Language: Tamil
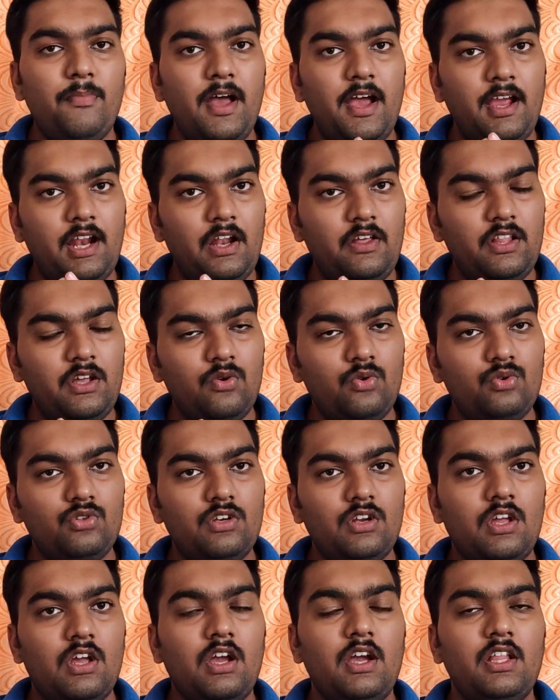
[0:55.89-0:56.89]
பேக்கில் தான்
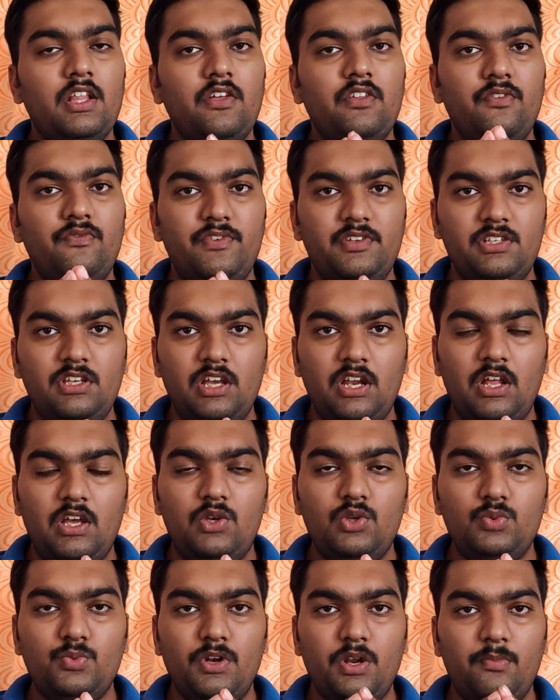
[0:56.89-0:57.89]
கொடுத்துருக்காங்க அதாவது பிசிக்கலா
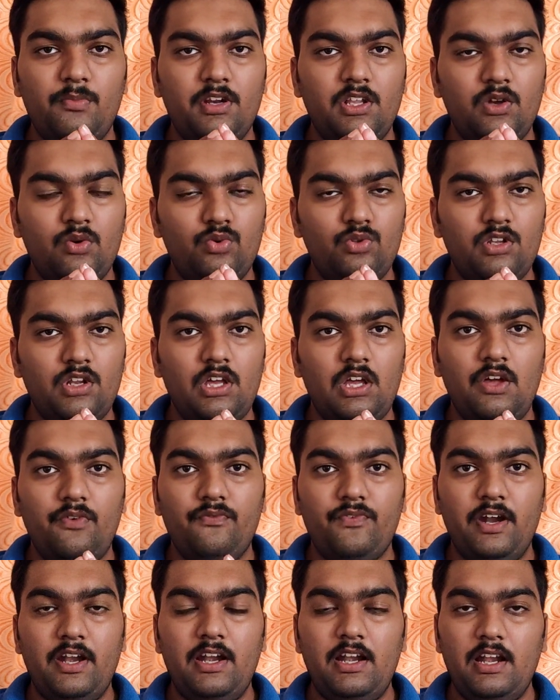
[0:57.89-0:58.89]
யூஸ் பண்ணுற மாதிரி தான் கொடுத்துருக்காங்க
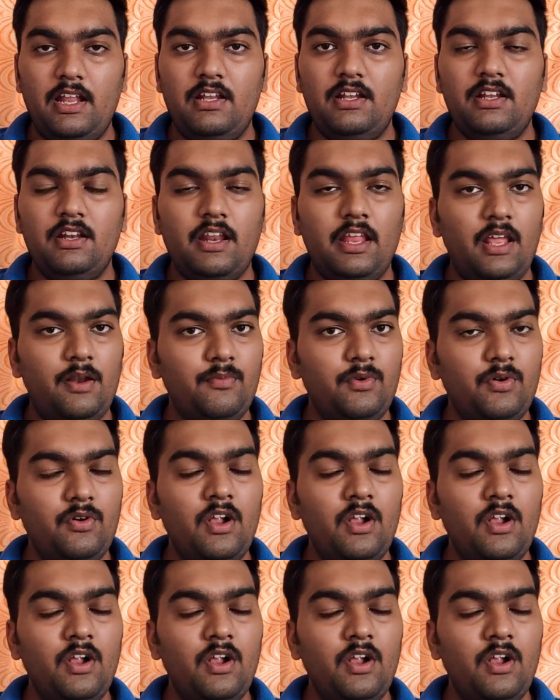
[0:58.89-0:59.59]
ஃப்ரண்ட்டில் அந்த ரேர்